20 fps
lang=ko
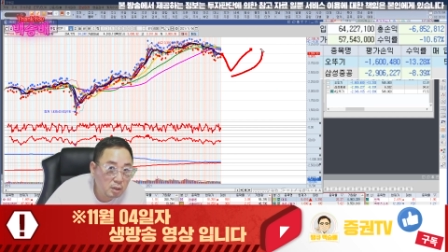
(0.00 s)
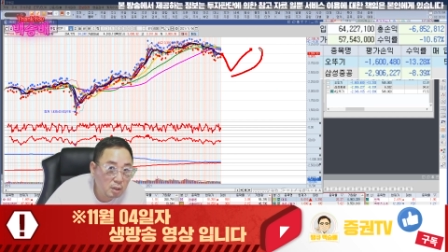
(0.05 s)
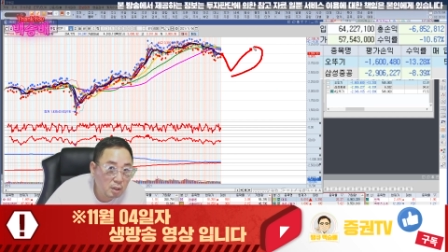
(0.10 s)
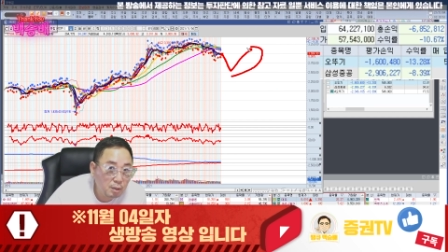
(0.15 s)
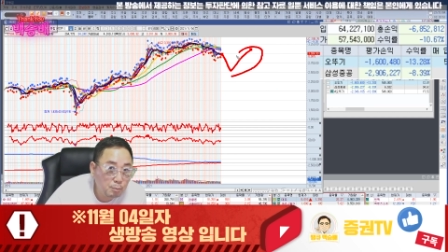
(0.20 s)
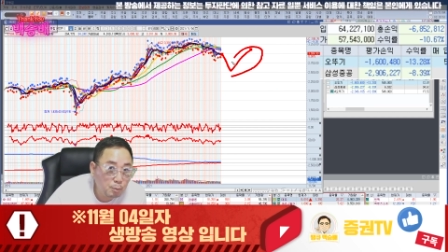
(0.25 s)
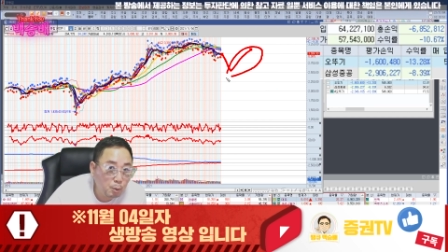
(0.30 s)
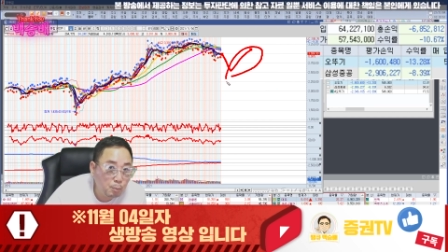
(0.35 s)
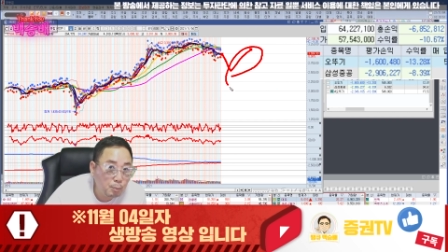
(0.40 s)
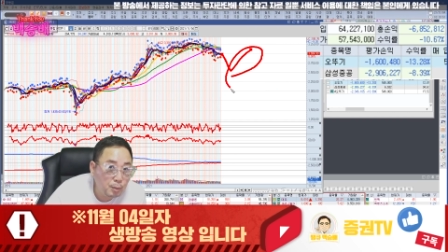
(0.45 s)

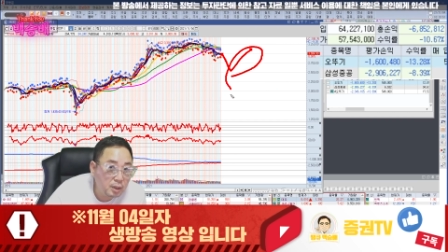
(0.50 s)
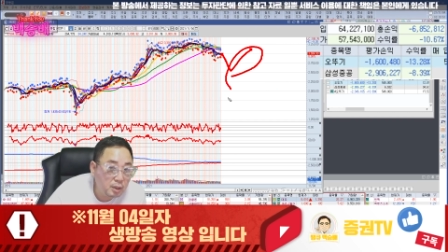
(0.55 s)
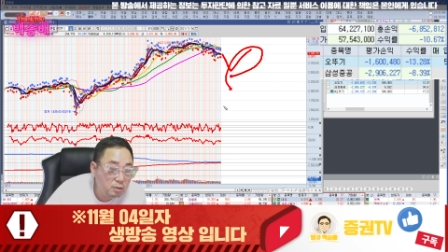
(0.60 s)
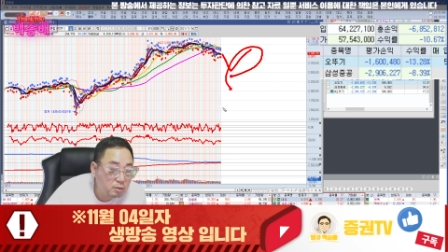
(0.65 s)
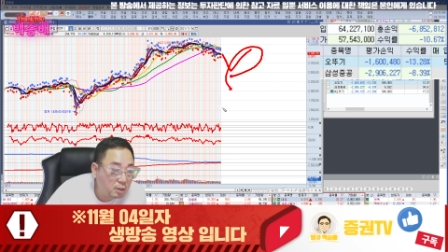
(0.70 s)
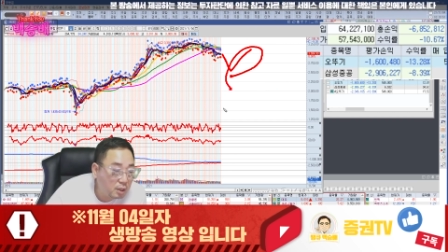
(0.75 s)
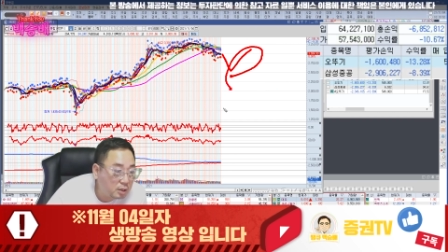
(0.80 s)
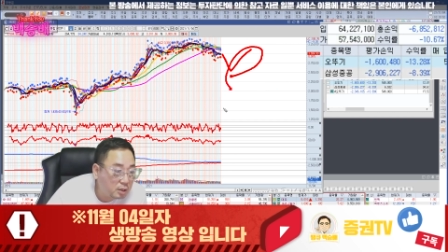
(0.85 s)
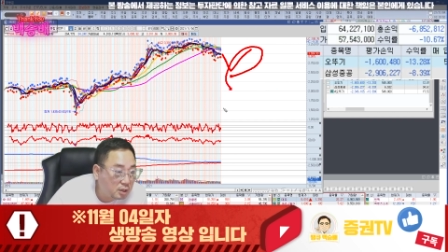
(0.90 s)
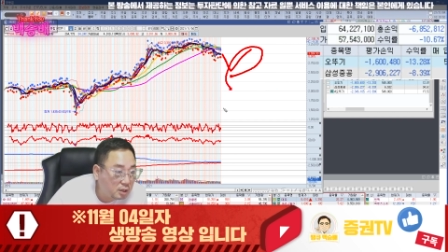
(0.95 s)
못 만들
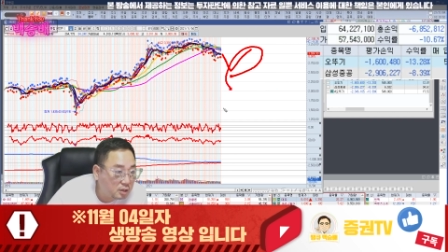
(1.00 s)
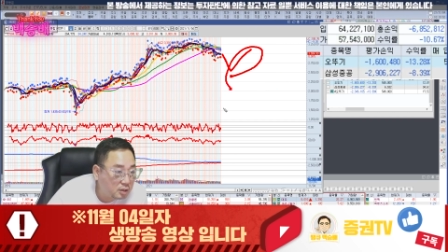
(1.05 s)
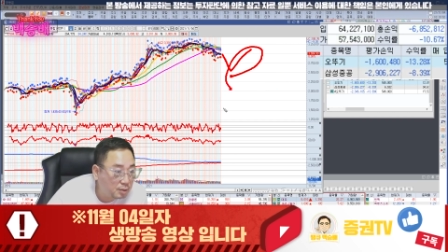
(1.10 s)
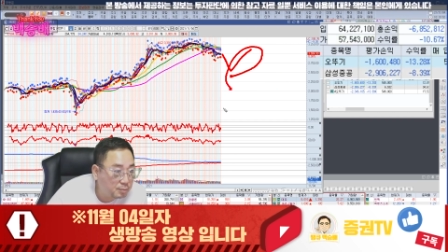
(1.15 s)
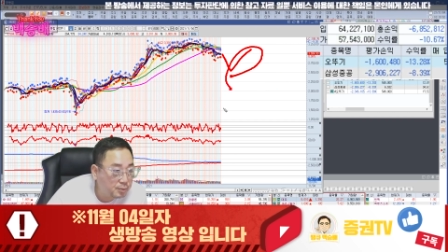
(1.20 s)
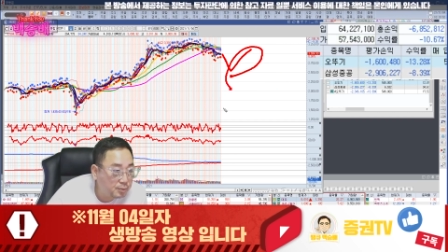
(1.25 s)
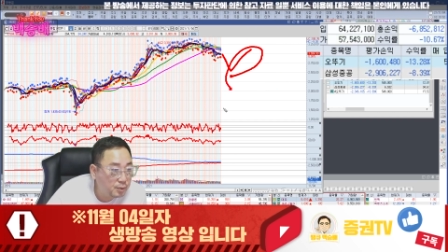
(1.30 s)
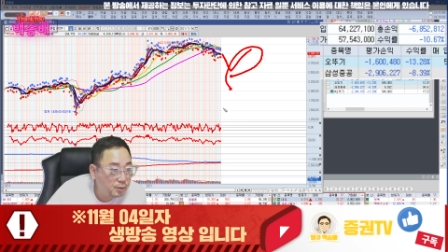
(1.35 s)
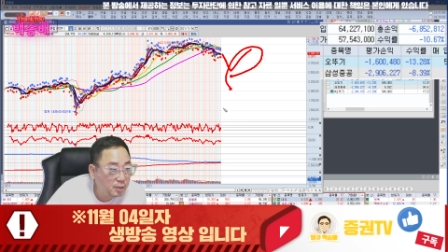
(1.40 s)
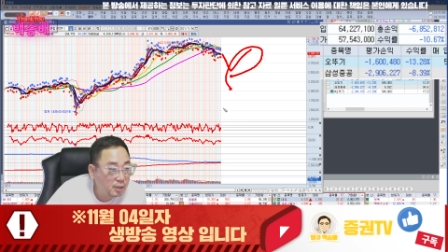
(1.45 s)
것 같아, 2,
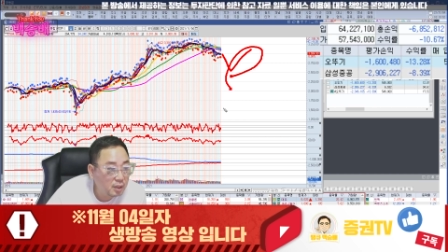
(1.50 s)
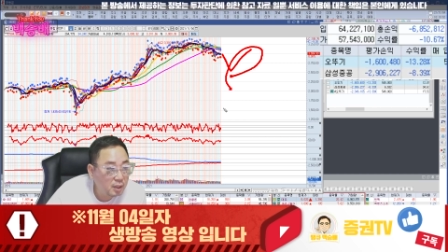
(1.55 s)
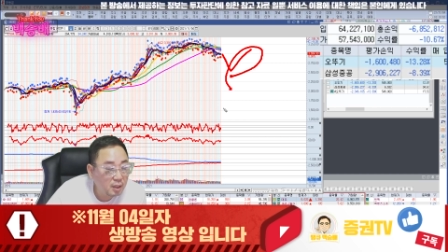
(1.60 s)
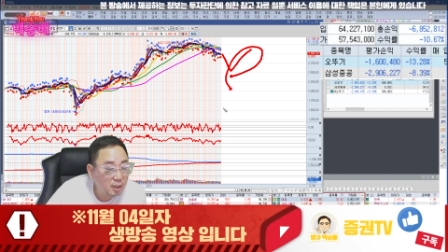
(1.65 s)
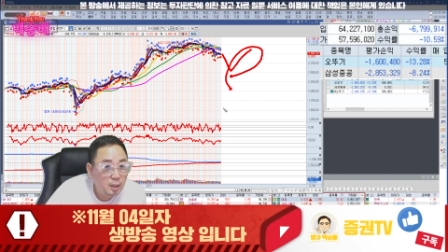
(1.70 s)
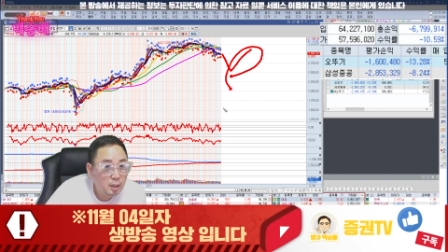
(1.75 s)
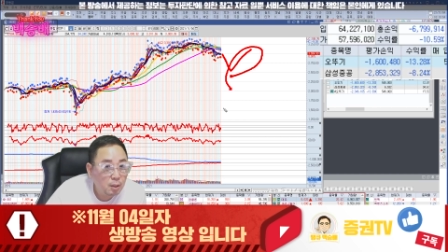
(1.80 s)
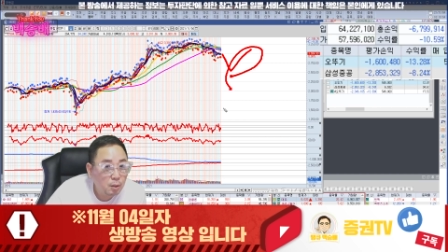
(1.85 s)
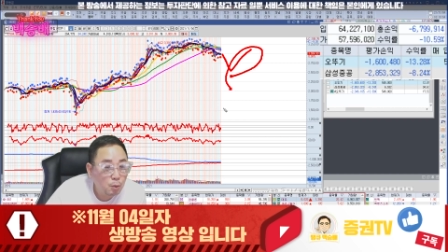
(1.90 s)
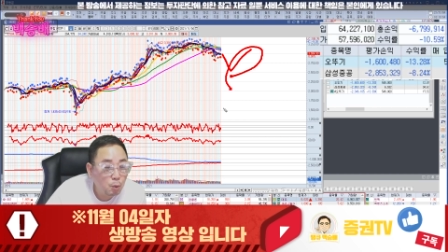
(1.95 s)
3개월에.
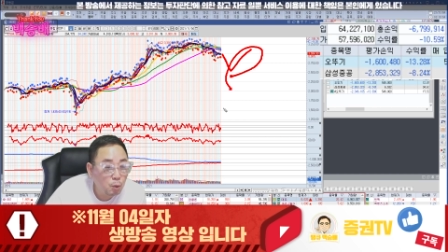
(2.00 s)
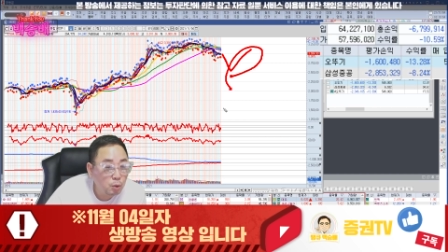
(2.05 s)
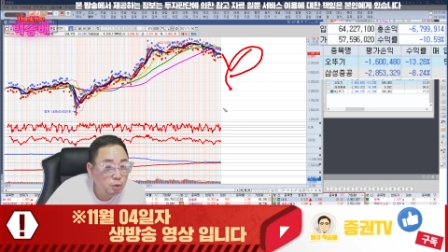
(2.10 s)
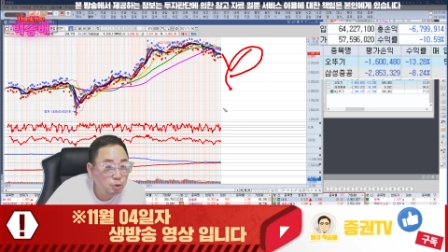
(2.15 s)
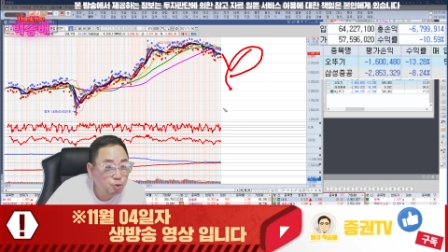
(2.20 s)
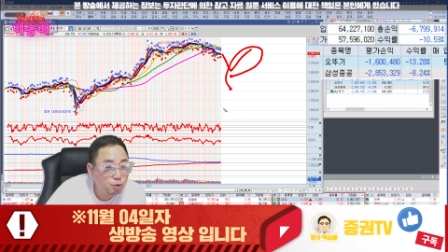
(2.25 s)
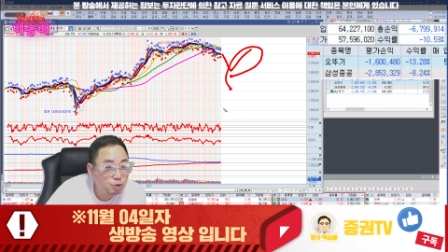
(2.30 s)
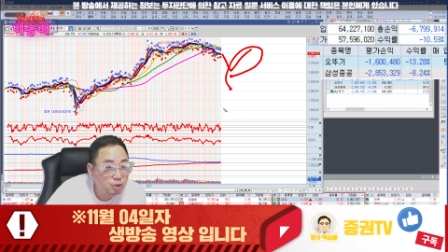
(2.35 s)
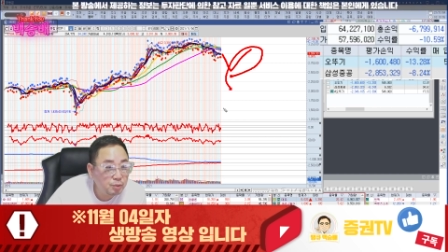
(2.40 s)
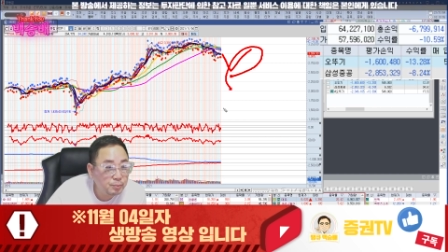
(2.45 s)
코인
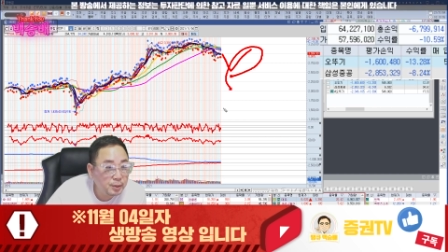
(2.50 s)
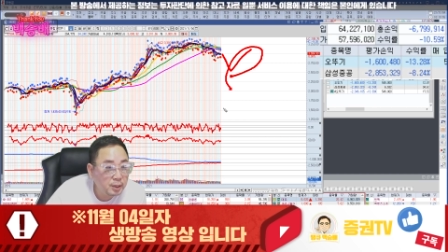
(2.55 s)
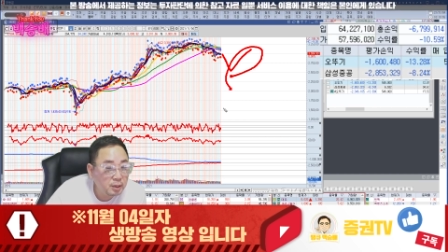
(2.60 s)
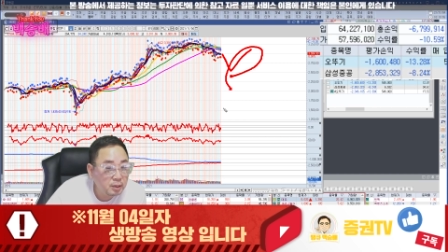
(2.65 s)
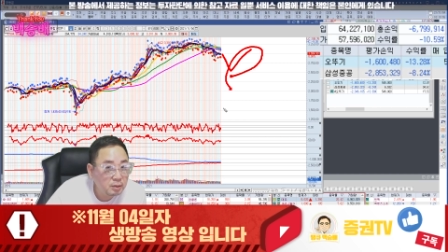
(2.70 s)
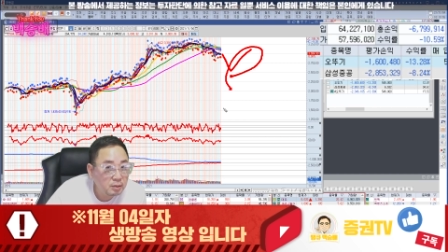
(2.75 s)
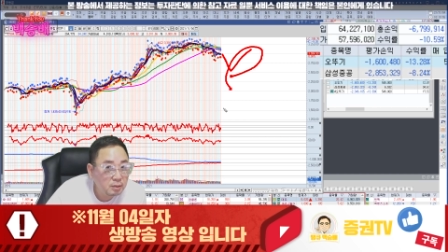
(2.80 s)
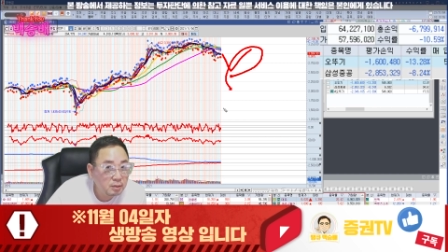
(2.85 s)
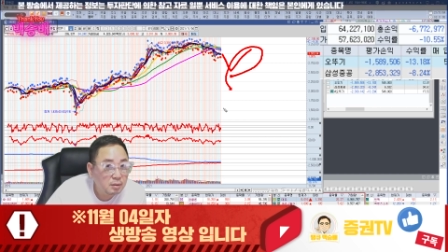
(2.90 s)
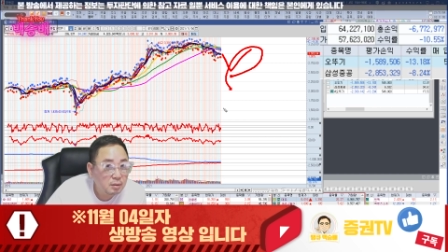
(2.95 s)
죽이면은.